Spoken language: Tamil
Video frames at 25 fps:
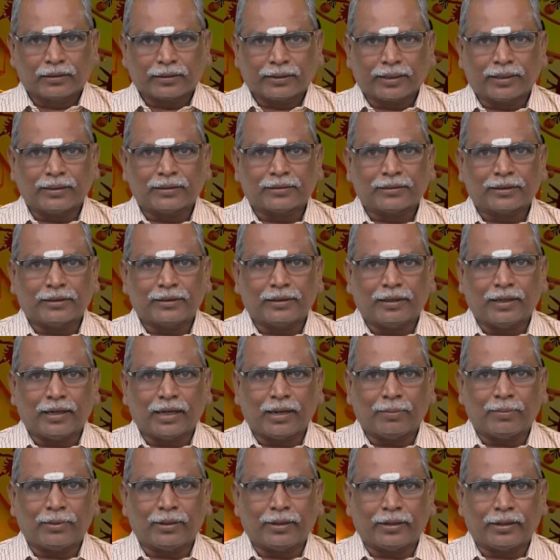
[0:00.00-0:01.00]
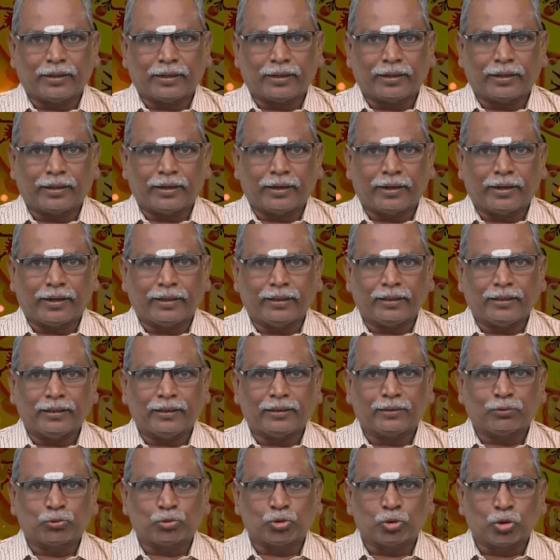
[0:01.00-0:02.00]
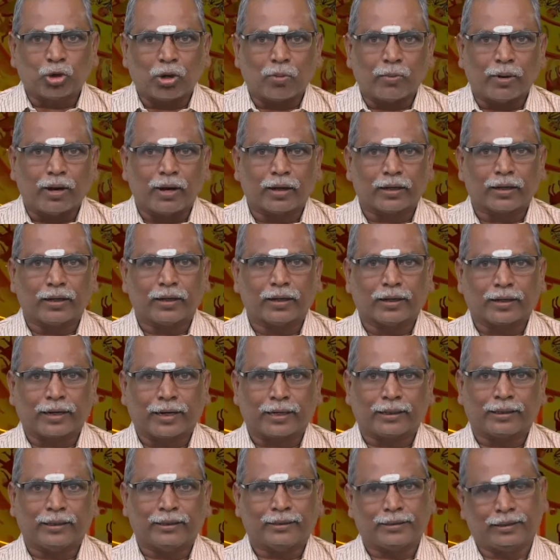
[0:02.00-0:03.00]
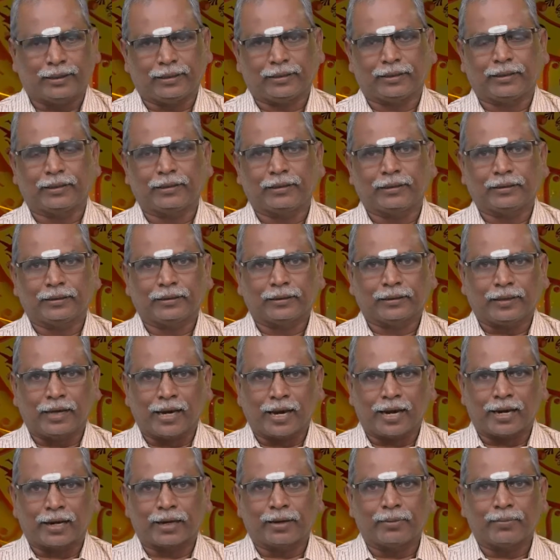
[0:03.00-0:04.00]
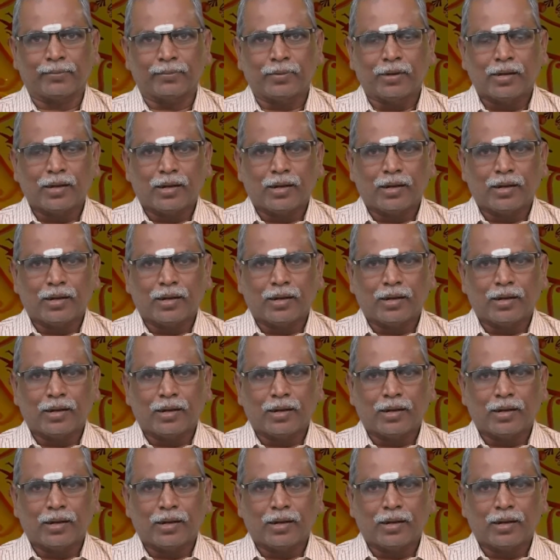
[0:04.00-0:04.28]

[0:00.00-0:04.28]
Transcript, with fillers: டென்ஷன் இல்லாமல் இன்றைய நாளை சுகமாக கடத்தி செல்லுங்கள் காரணம்